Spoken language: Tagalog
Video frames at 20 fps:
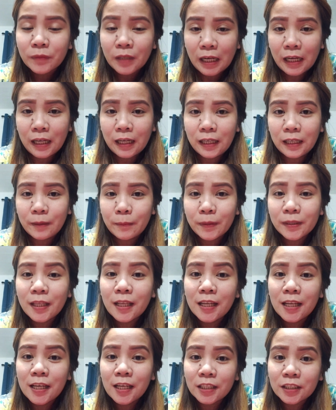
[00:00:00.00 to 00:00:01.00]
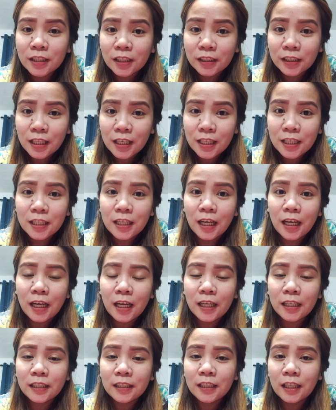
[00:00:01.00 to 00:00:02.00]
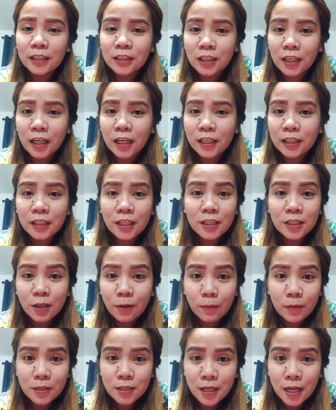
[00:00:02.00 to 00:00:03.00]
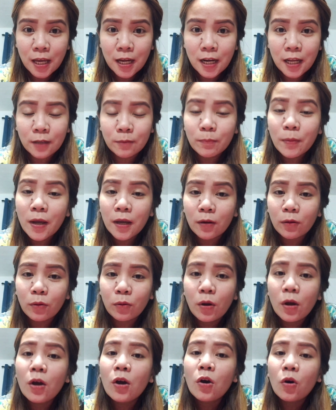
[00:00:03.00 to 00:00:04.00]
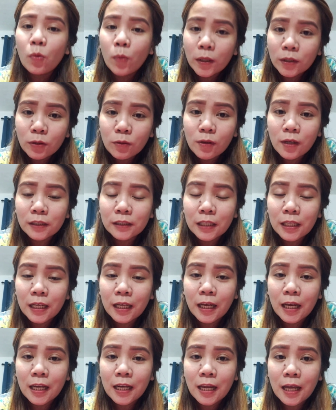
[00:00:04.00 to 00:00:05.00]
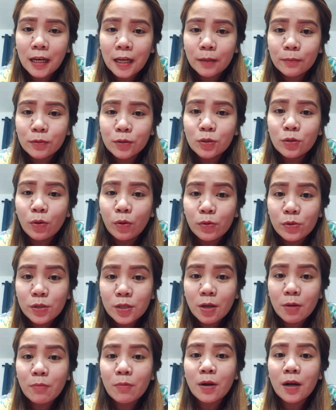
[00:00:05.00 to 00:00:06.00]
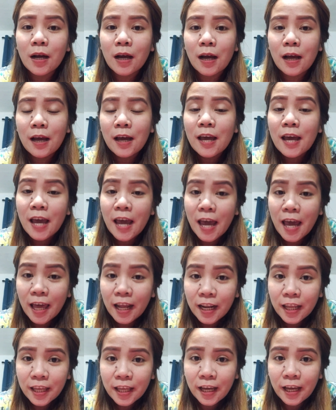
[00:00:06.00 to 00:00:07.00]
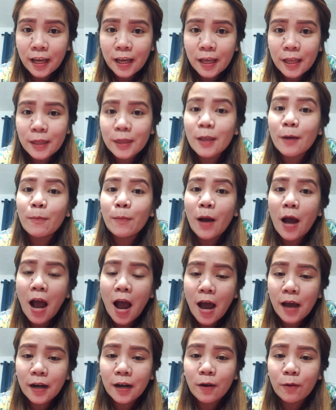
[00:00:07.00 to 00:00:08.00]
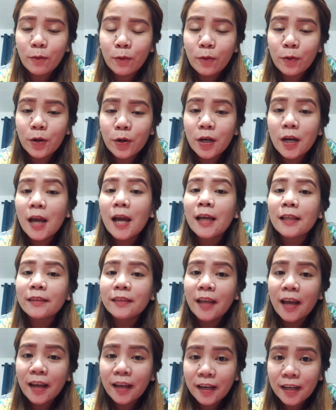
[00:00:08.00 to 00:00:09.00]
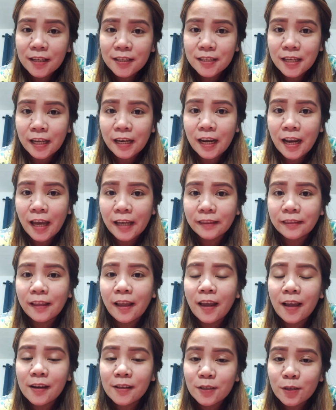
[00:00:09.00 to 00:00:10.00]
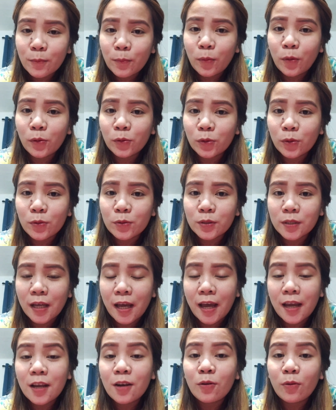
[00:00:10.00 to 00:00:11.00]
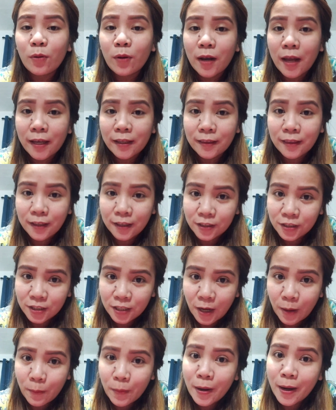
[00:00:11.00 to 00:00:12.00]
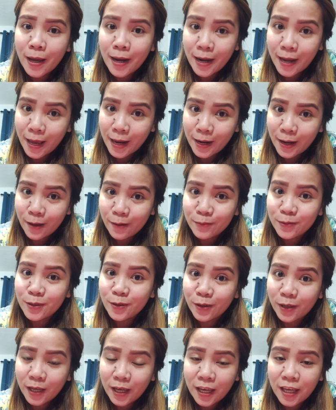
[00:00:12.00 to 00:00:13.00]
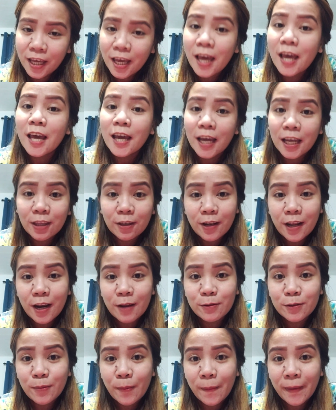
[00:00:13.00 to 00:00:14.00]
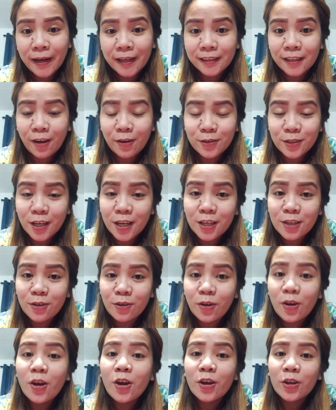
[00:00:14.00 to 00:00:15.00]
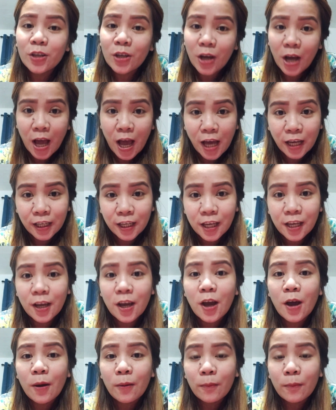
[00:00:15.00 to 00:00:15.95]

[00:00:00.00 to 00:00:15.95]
uh, madali lang siyang diligan at saka hindi siya maselan. Pero, wag nyo lang siya lagay lalabs doon sa mga area na maaraw or direct sunlight dahil si photos ay low light lang siya mga lalabs. Okay? Ito lalabs, papakita ko sa inyo yung aking